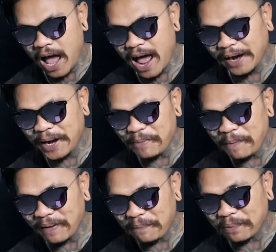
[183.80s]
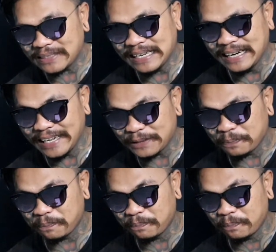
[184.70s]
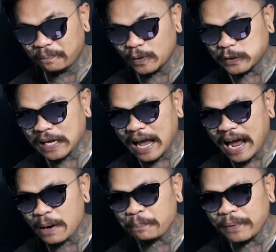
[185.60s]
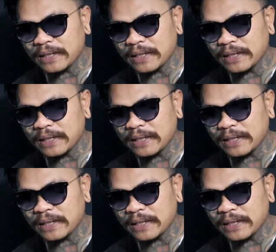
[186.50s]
Ada beberapa jenis perusahaan